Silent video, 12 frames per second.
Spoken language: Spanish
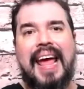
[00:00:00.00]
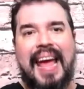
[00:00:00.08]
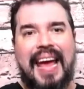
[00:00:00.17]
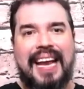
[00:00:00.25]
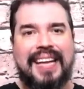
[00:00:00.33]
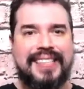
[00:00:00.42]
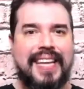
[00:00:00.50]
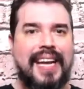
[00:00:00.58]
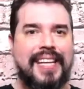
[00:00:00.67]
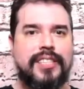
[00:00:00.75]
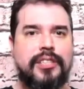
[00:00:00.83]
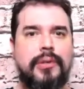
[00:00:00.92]
El hacer
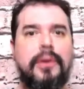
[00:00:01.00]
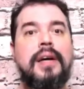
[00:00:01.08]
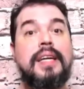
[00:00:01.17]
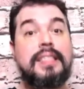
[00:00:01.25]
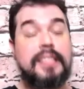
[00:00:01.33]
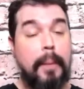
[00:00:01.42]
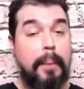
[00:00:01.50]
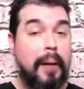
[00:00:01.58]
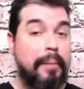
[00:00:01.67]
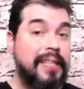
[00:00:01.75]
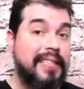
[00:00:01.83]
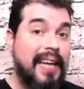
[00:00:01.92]
esto te
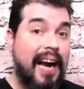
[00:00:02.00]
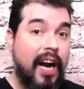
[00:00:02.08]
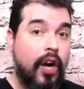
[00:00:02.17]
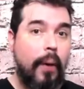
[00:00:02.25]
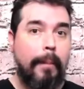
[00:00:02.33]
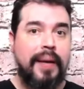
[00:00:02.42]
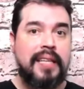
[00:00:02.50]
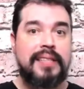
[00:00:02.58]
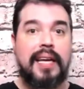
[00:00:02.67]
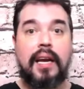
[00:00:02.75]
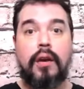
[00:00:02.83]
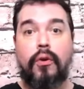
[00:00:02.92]
permitirá
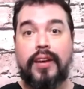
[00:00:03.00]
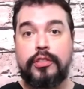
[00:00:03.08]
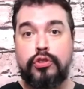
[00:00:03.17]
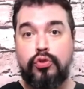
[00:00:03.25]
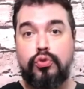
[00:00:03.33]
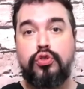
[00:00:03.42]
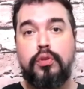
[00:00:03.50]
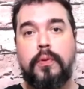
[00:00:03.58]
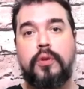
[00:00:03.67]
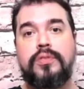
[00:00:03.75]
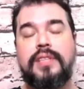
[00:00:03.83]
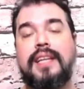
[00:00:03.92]
comprender lo que tu
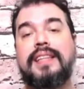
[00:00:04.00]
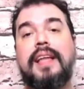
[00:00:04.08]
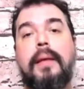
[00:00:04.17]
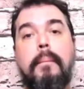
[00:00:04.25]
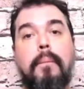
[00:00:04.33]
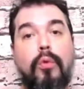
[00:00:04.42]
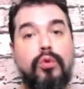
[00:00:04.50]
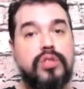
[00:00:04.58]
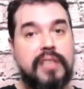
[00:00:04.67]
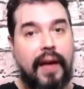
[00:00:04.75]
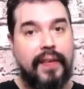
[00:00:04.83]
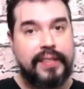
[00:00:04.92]
subconsciente
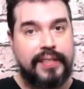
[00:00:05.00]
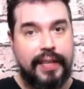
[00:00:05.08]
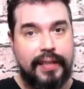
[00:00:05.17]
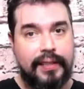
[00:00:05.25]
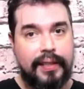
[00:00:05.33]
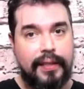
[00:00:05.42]
busca decirte,